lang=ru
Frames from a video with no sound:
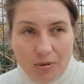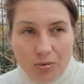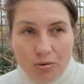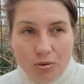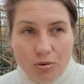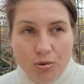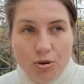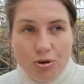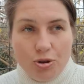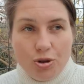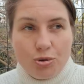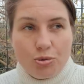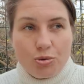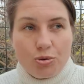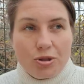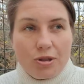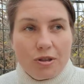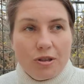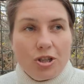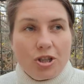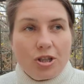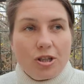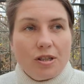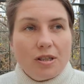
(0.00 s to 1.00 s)
Он хочет
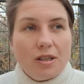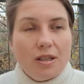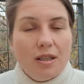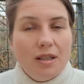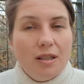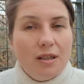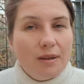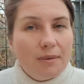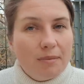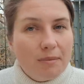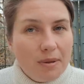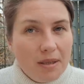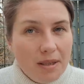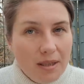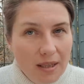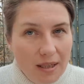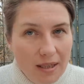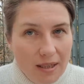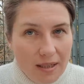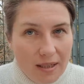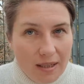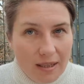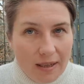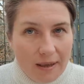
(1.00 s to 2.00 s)
услышать их
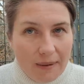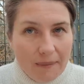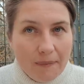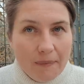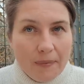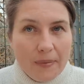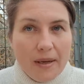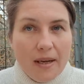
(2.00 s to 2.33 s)
мнение.